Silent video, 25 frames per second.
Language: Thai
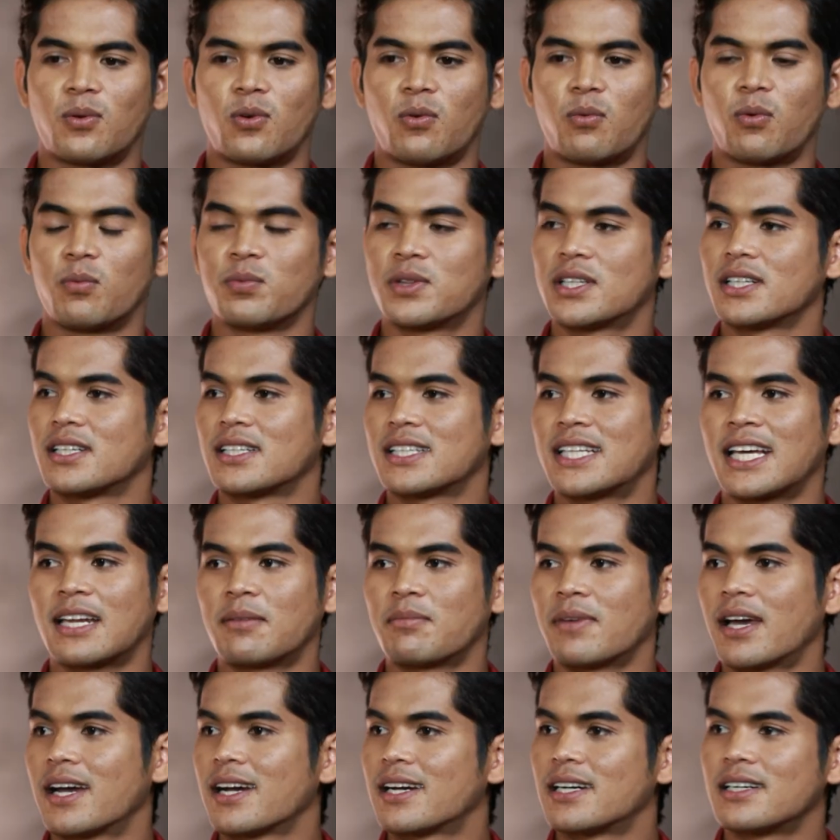โอ้โหผมตื่นเต้
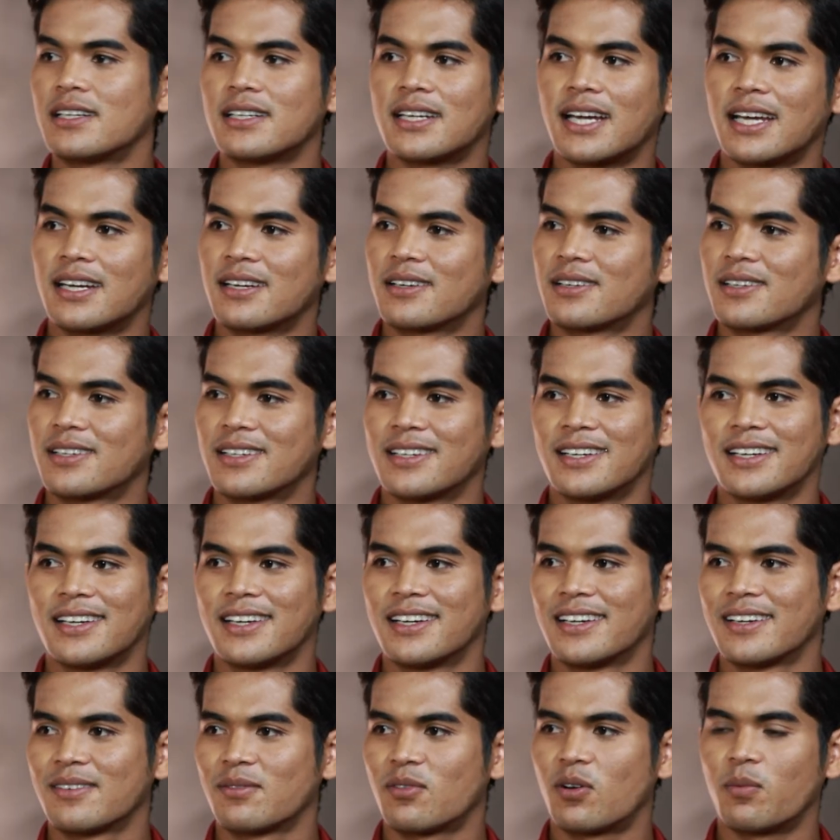นมากคืนนั้น
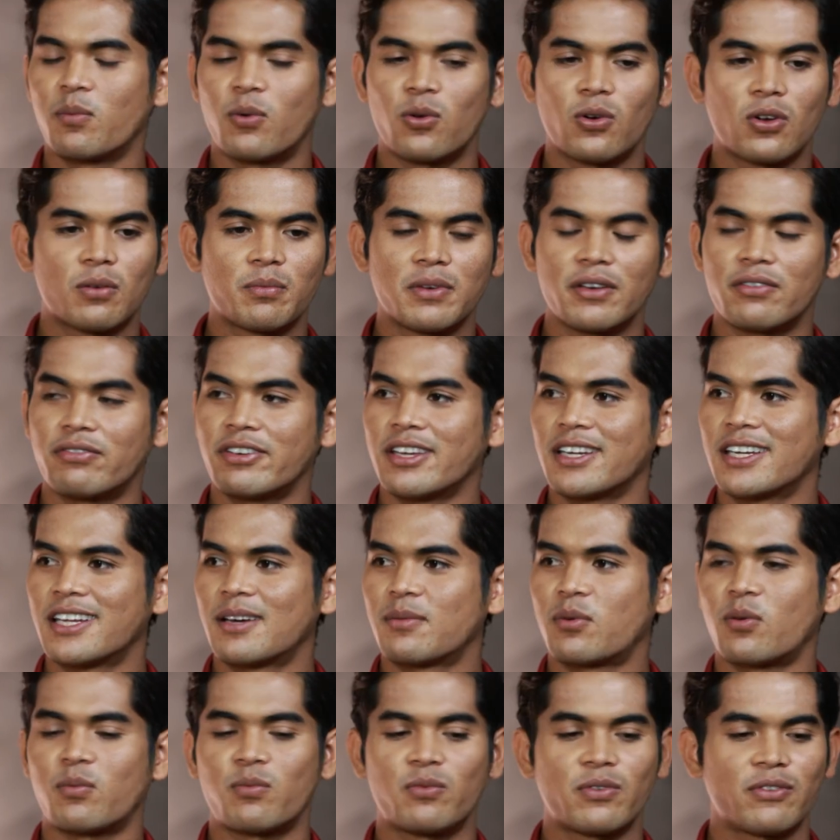ผมกลัวไม่ฟิต
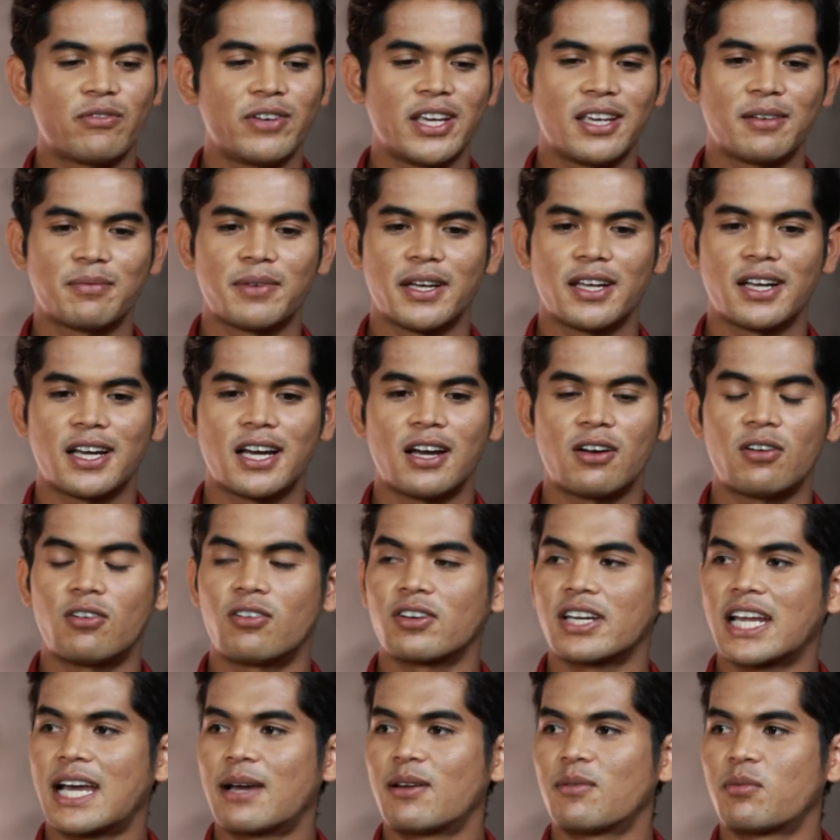เนี่ย ผมวิ่งไปเข้า
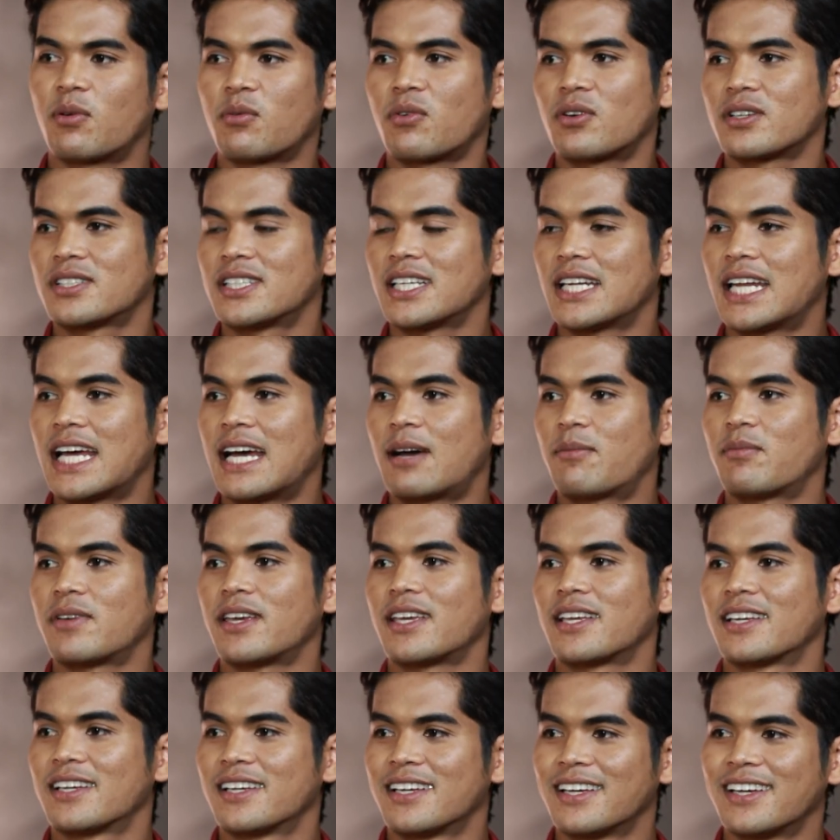ห้องน้ำผมก็ซิดอัพ
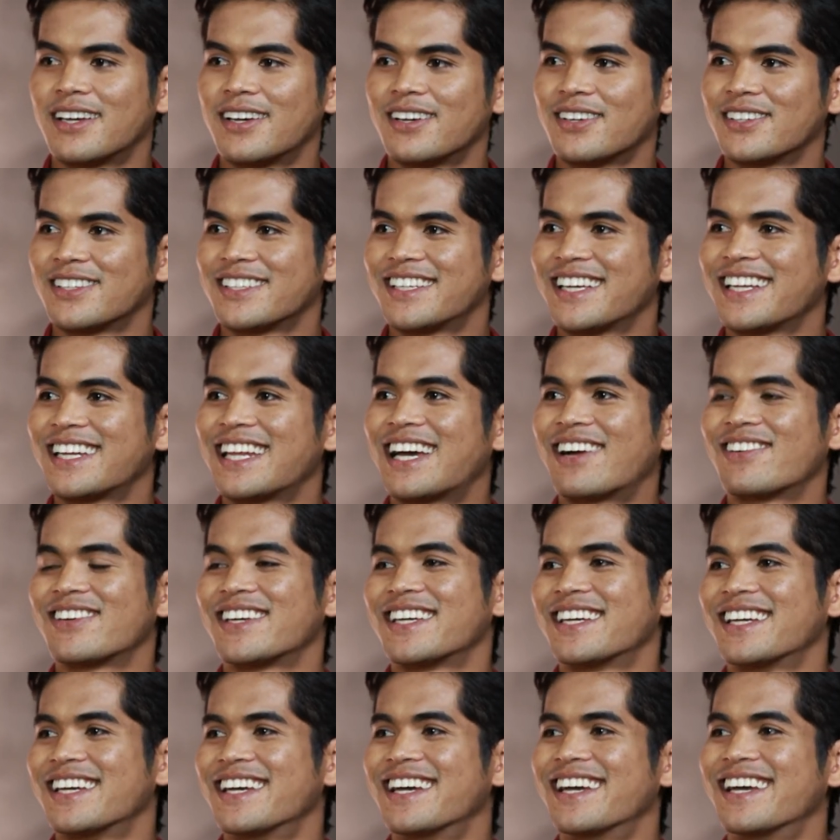อีกไม่ตาย
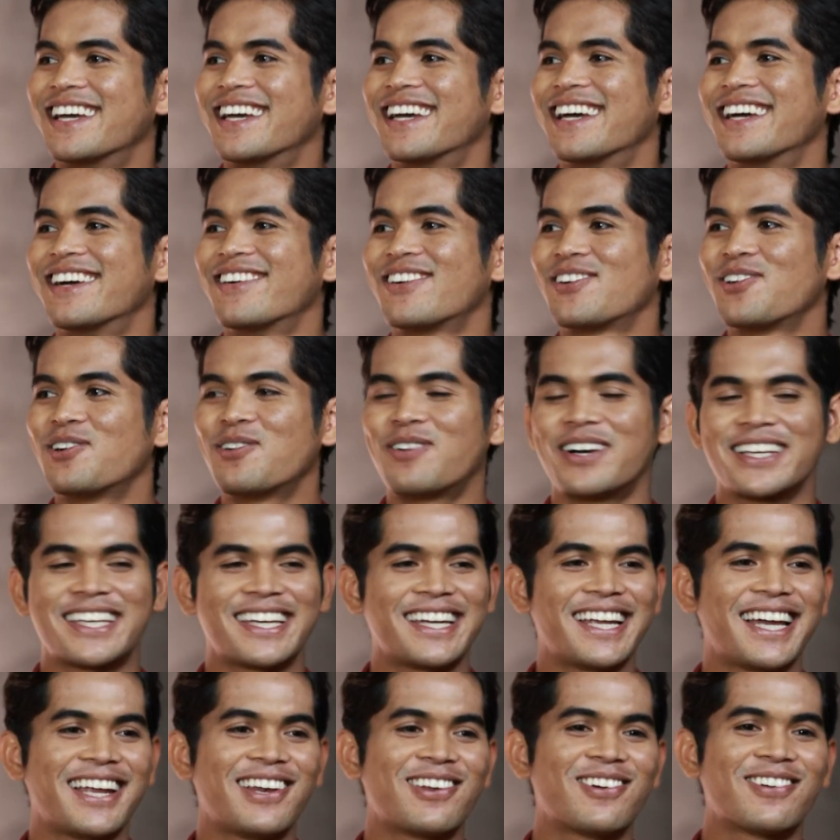รู้ว่า
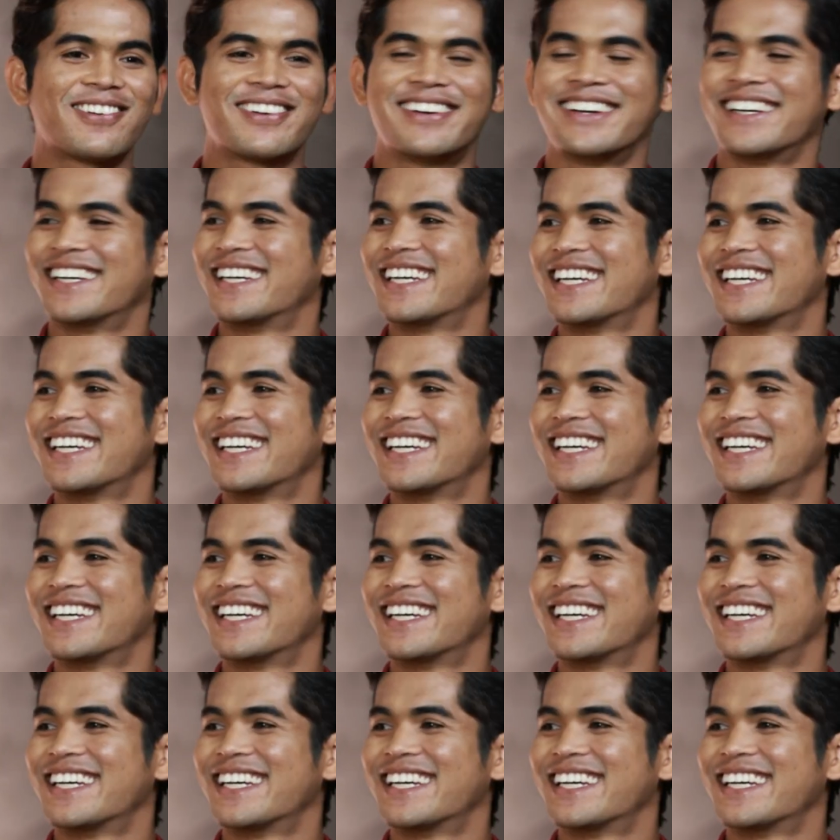จะได้ลง